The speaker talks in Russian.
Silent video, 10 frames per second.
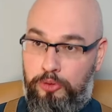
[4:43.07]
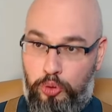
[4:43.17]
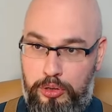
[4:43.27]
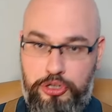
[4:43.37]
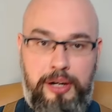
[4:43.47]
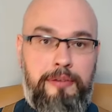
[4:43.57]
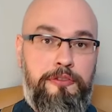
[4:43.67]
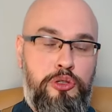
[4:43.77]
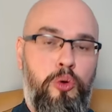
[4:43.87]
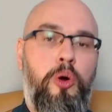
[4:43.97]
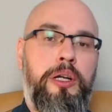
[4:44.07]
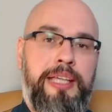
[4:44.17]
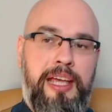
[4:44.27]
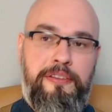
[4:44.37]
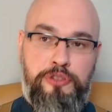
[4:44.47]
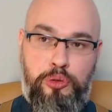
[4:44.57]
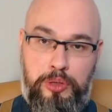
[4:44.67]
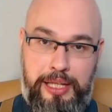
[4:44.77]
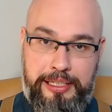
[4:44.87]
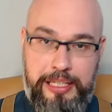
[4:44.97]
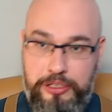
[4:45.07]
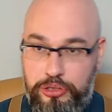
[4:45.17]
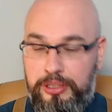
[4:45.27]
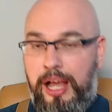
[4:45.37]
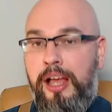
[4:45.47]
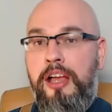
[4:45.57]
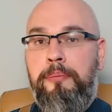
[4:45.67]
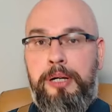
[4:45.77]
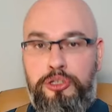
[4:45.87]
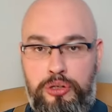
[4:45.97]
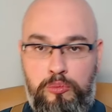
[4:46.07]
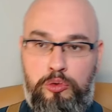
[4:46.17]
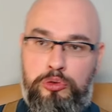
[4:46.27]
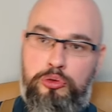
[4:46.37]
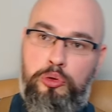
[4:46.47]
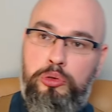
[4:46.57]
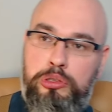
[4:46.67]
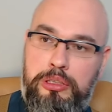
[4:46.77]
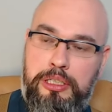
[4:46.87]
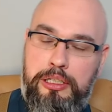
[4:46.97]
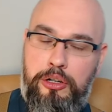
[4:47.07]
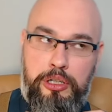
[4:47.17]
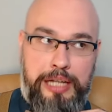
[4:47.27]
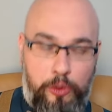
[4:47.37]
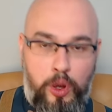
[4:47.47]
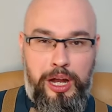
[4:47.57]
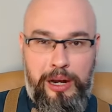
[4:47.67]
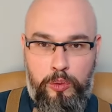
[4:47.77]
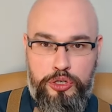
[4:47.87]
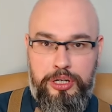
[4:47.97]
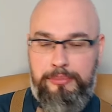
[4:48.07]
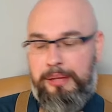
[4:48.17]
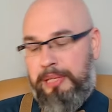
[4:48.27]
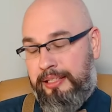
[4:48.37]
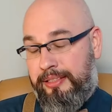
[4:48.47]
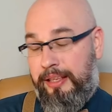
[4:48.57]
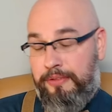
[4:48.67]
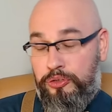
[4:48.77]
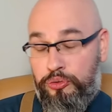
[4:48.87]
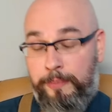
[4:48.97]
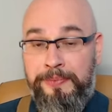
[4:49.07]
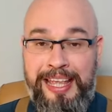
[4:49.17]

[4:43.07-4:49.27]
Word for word: Тоже все окей, все логично. Почему? Тут э, какой хороший момент я вижу.